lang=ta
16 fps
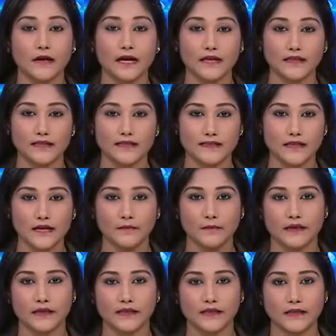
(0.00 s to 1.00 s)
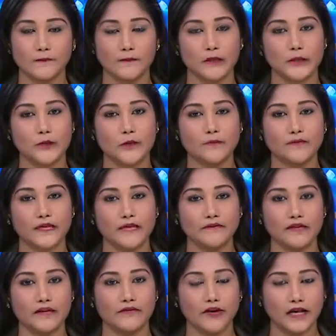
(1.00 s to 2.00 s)
பாகிஸ்தான் படைகள் மற்றும்
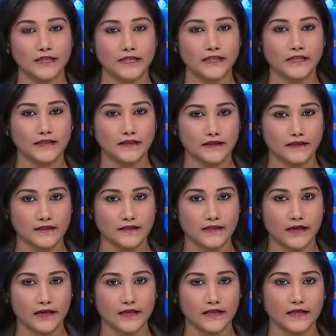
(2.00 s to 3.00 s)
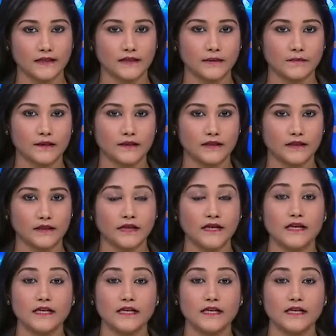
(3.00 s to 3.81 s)
தீவிரவாதிகளுக்கு எதிராக நடத்தப்பட்ட